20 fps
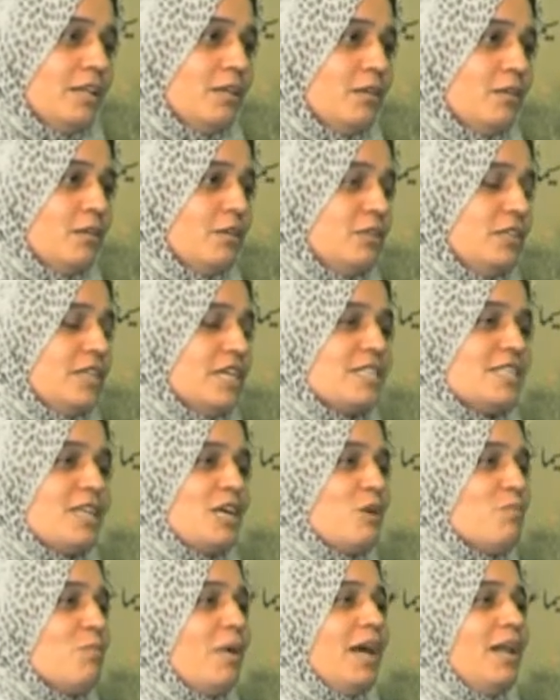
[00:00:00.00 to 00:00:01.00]
जैसे
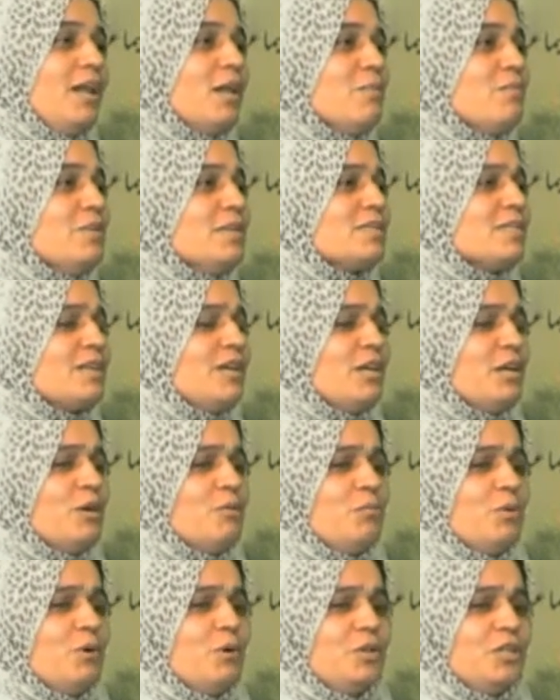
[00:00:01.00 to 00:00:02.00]
इकबाल ने भी इसके लिए
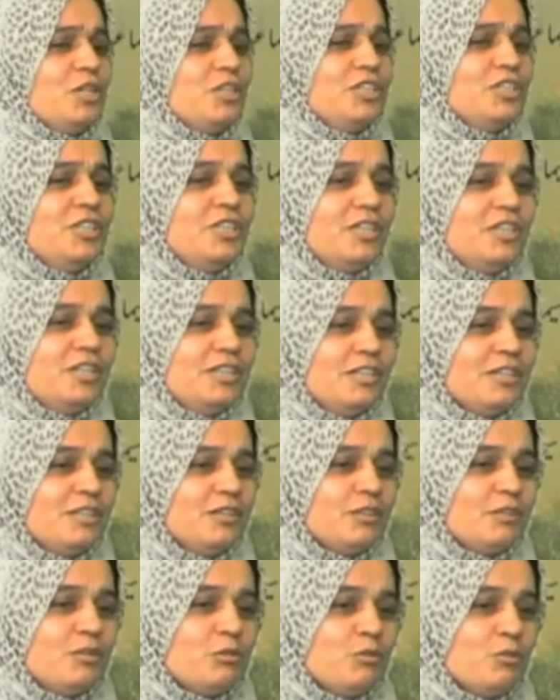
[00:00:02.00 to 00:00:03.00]
बहुत अच्छी
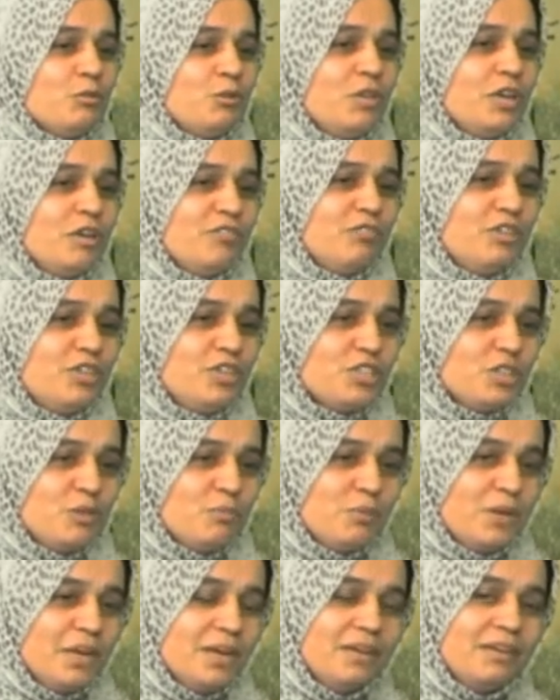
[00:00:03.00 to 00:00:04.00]
डेफिनेशन
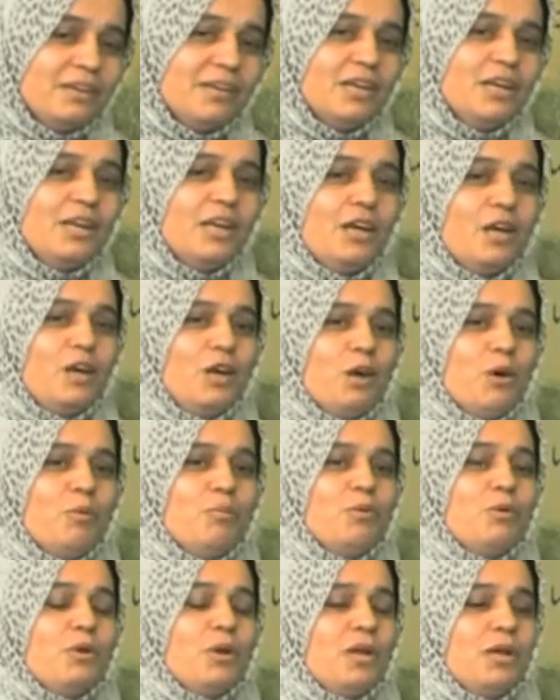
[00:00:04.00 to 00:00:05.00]
बयान की
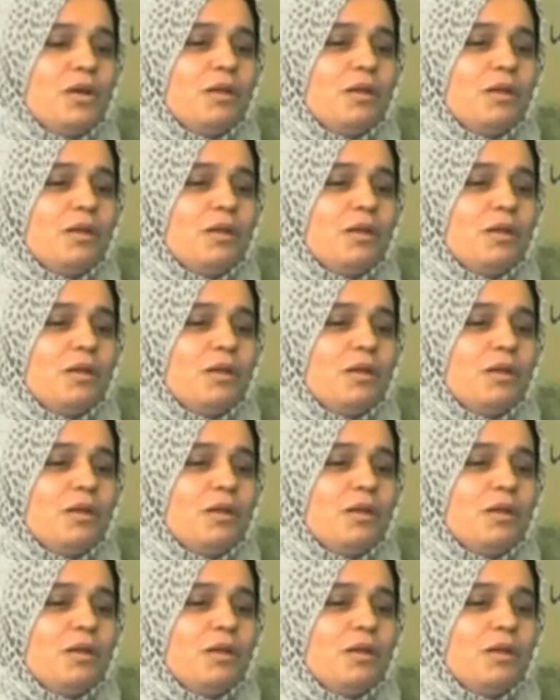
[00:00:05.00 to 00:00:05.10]
पूरे